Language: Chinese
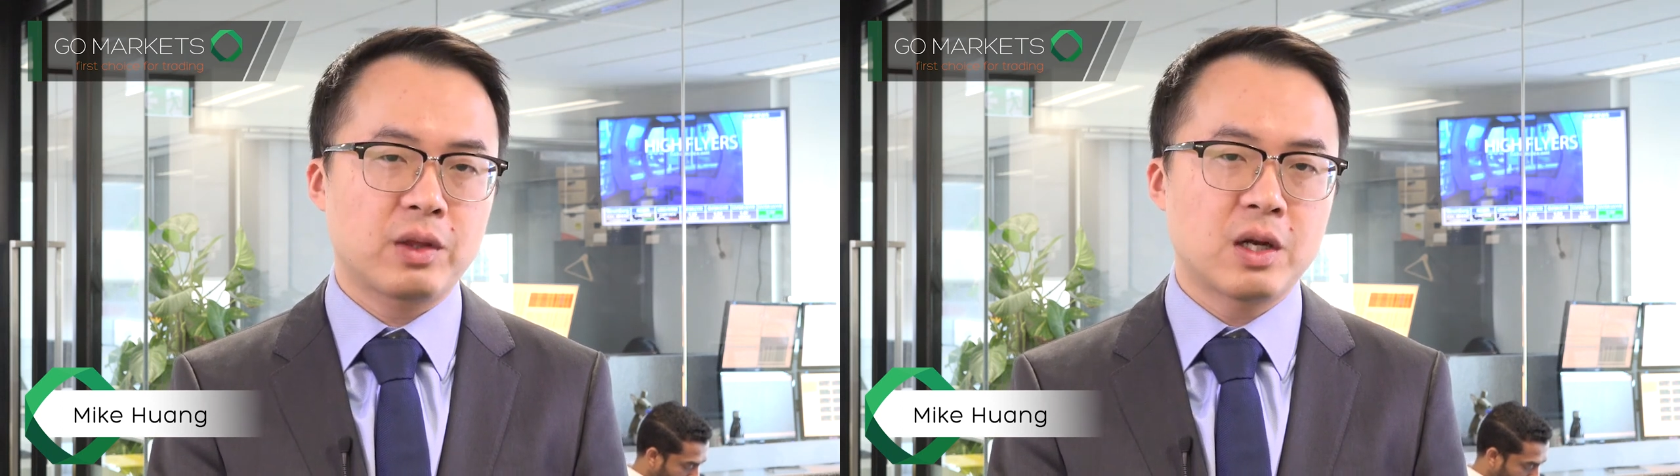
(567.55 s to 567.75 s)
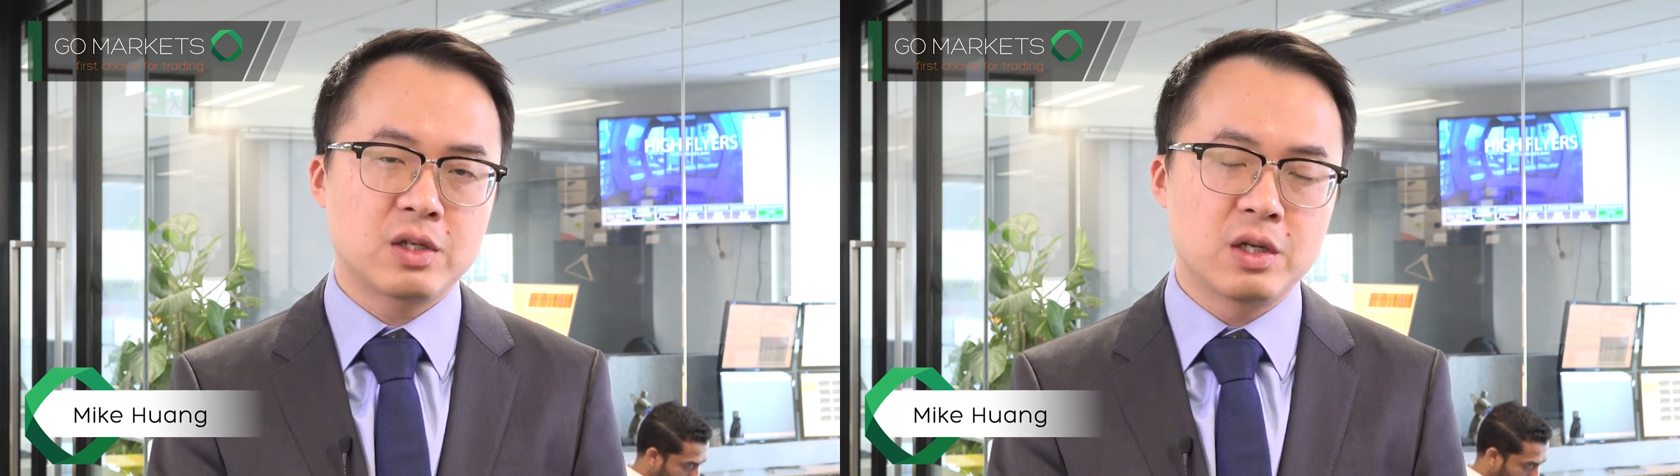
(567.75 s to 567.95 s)

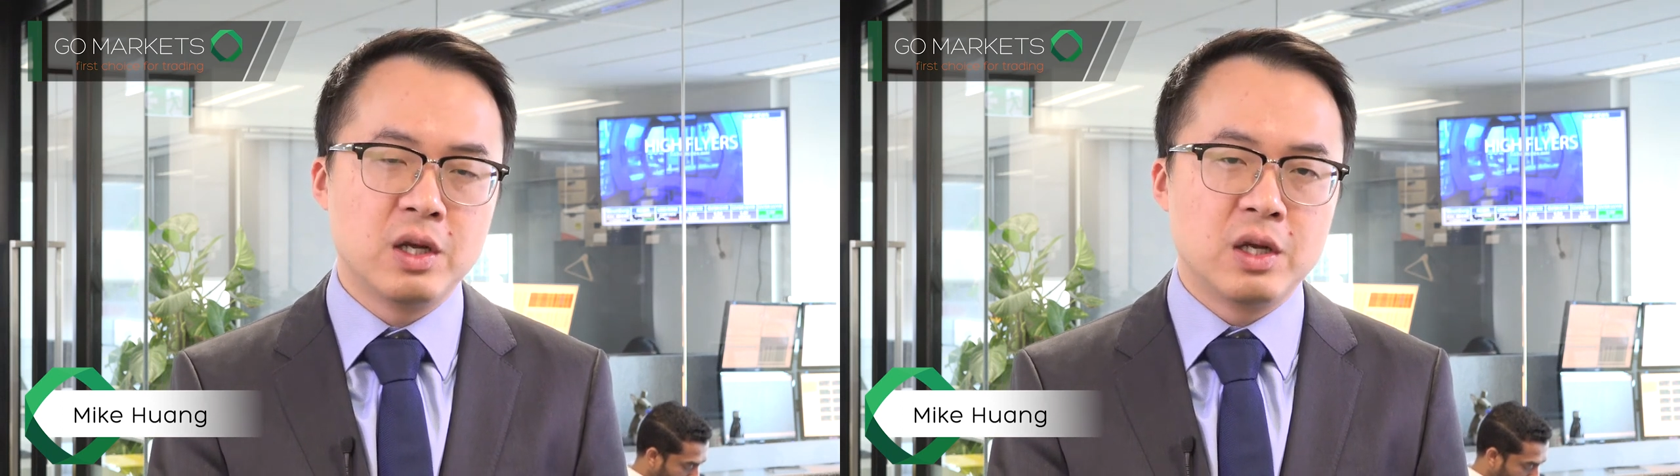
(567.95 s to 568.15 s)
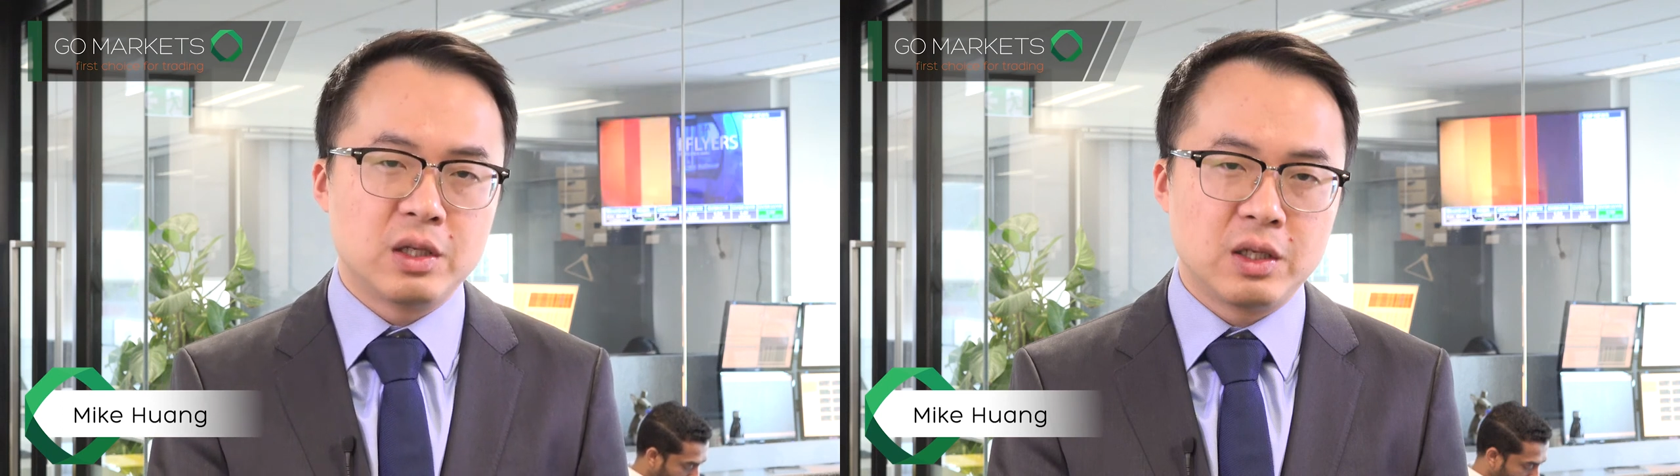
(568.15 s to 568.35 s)
但是，
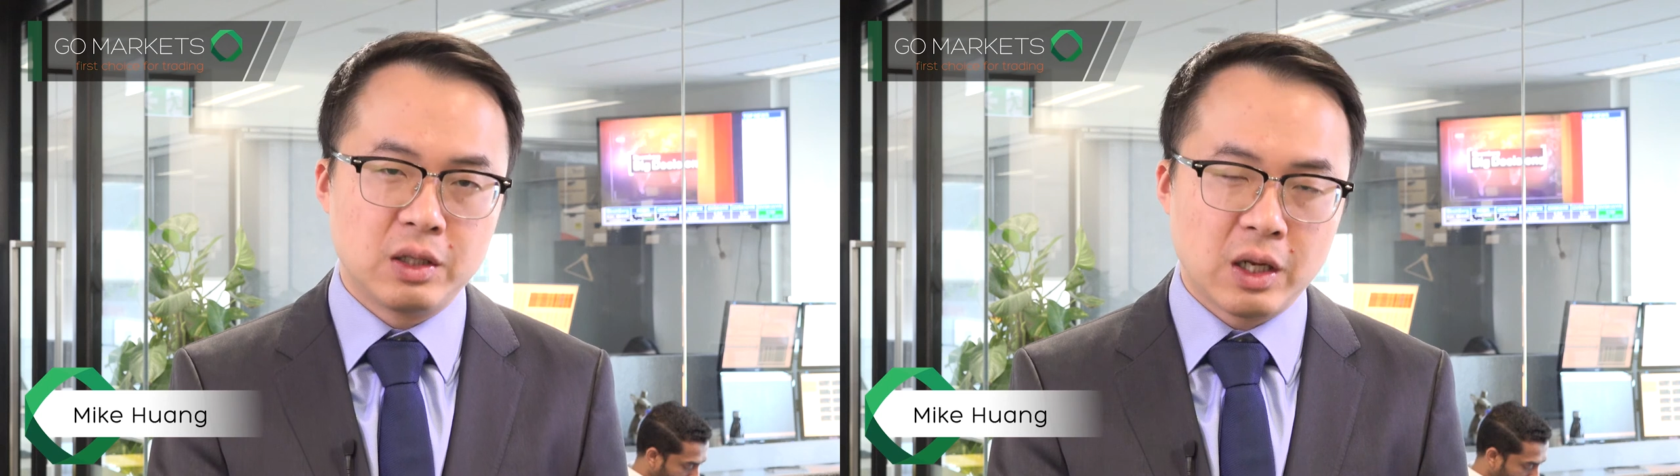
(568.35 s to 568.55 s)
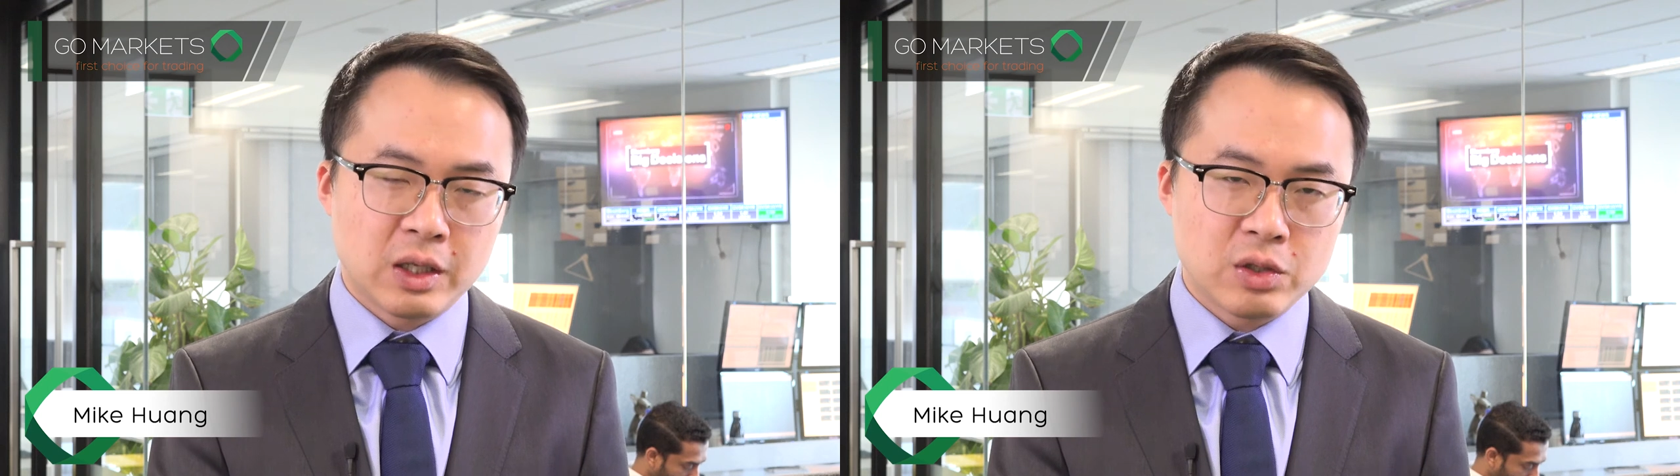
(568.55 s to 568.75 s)
一
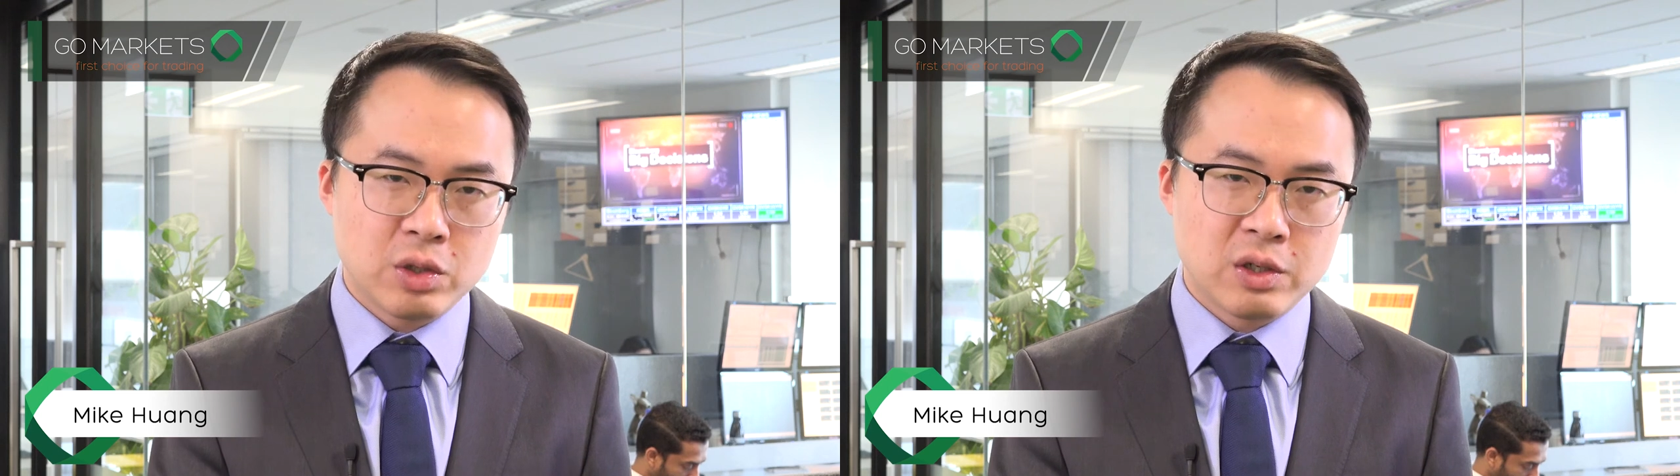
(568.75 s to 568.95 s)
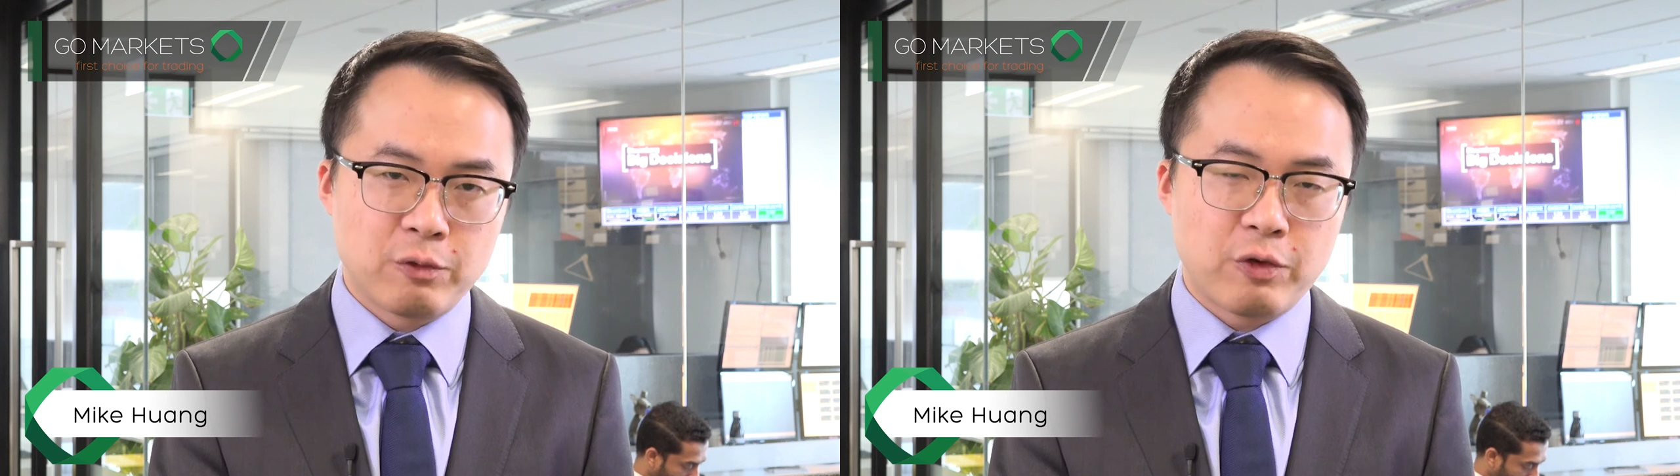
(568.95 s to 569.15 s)
旦它
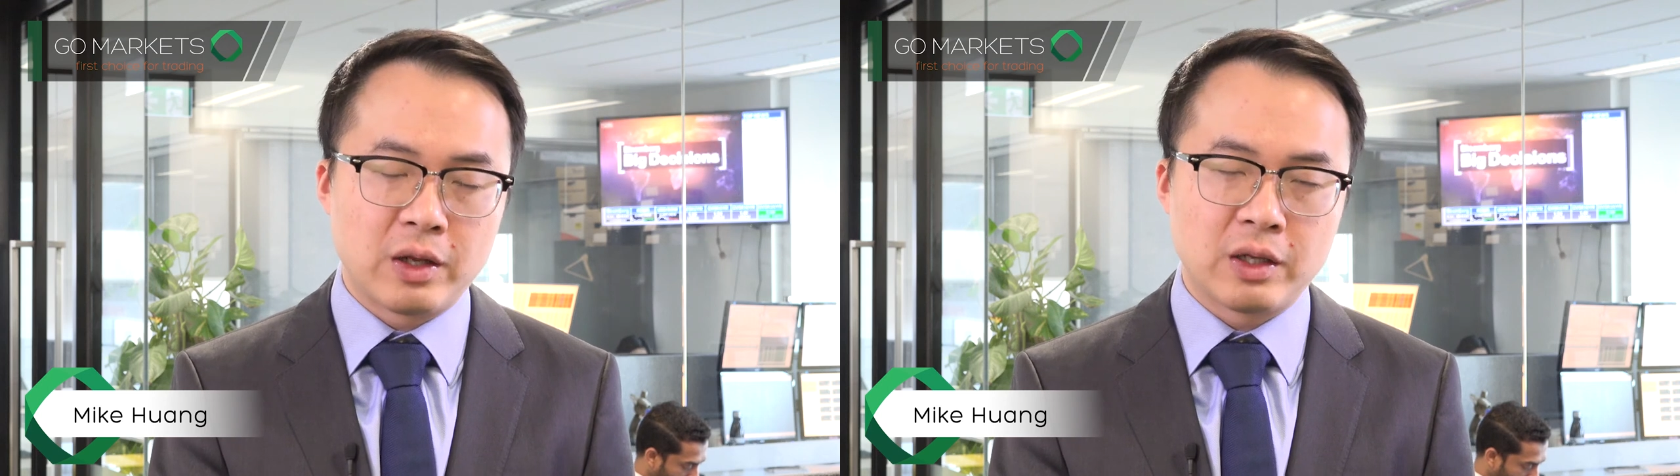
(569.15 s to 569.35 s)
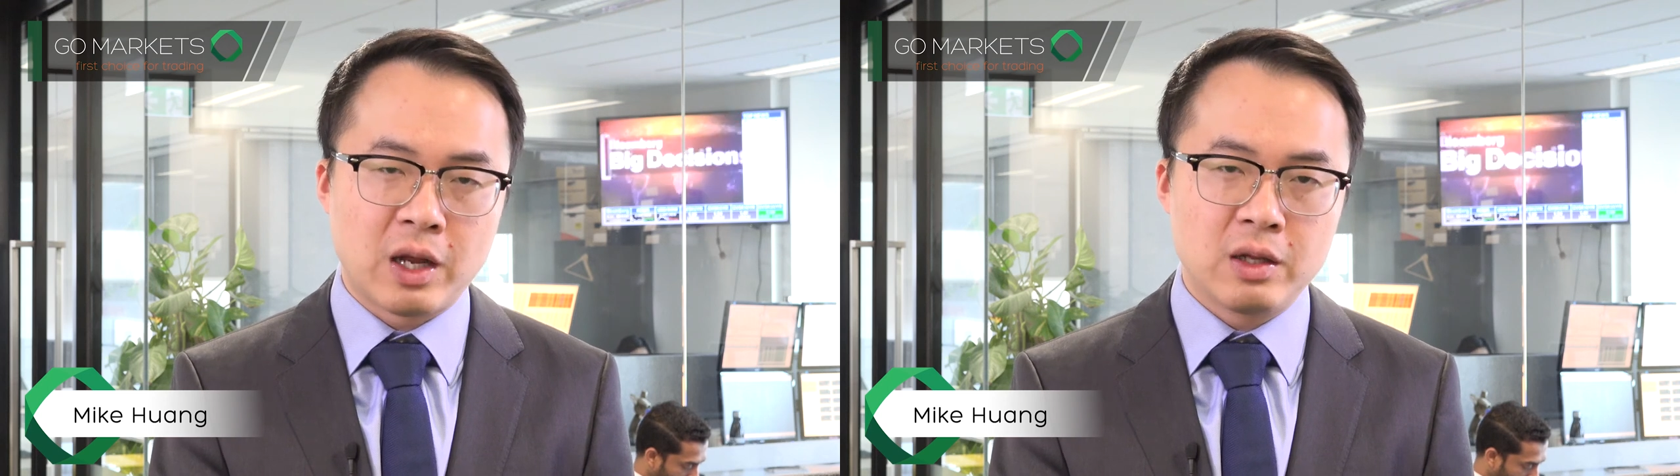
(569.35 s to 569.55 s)
确认
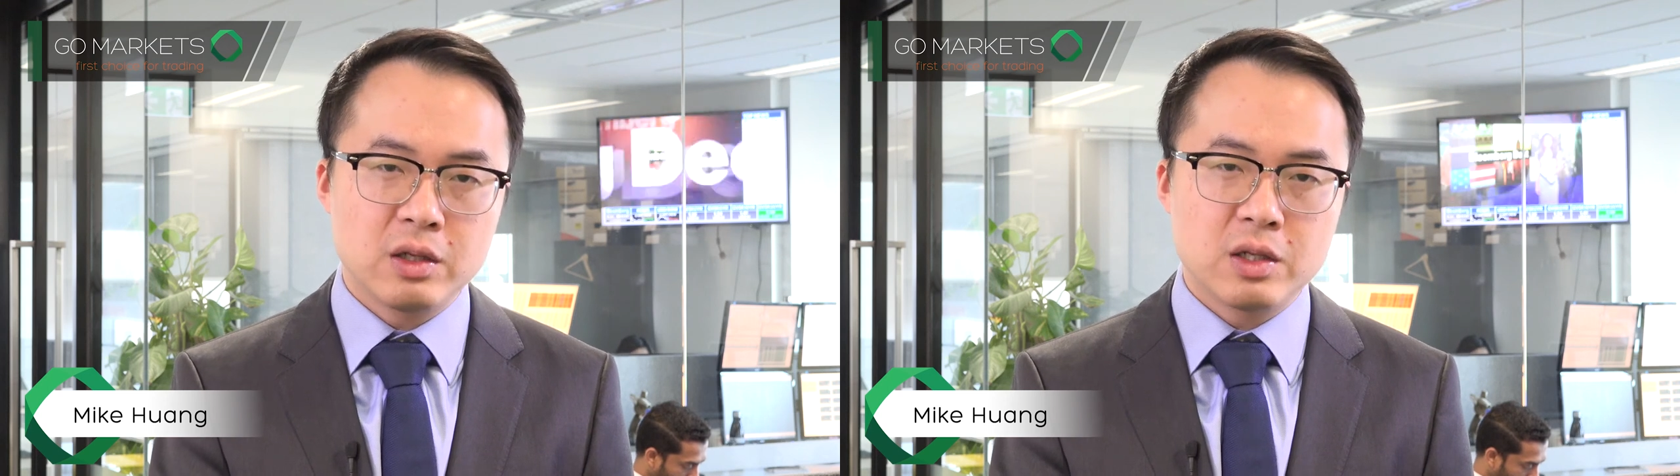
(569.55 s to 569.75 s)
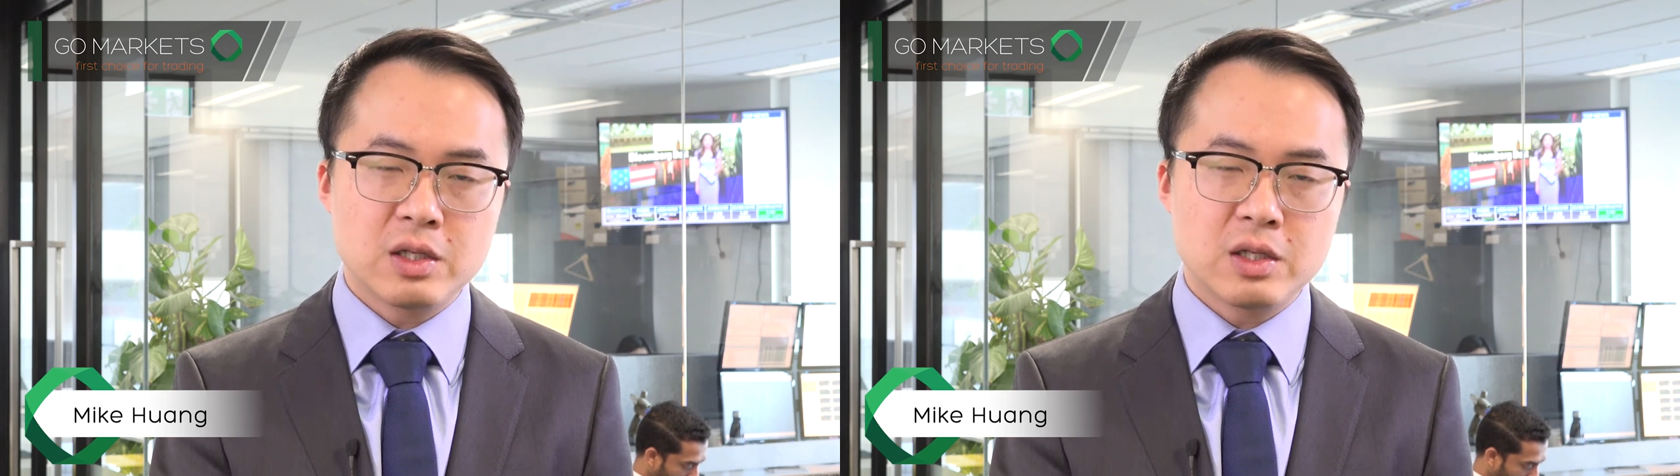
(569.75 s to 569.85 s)
反弹，